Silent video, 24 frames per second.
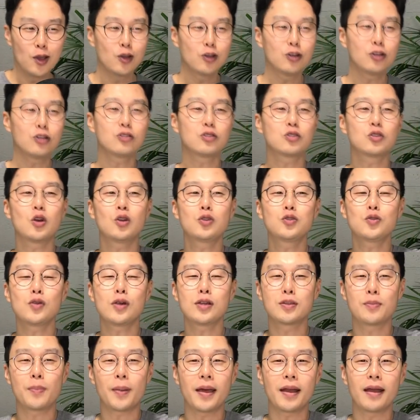그래서 저쪽
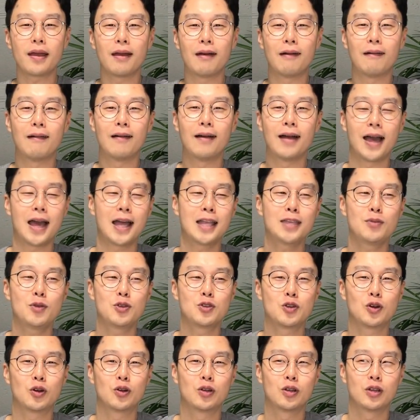가서 팔아요.
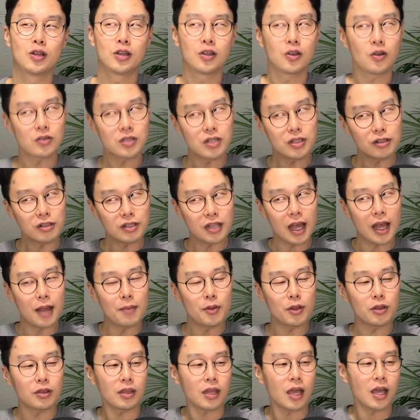아니면요, 경찰들 다
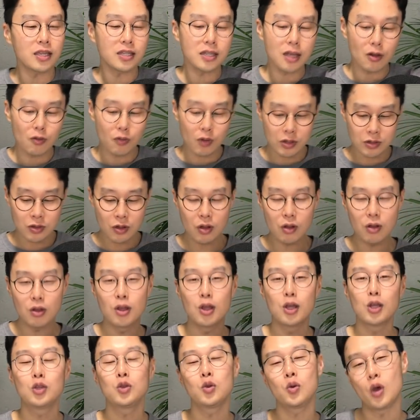가면 다시 갖고 와서
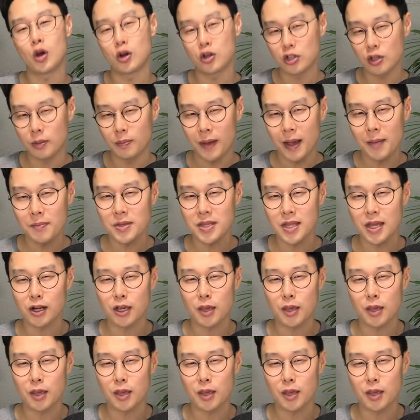또 여기서 팝니다.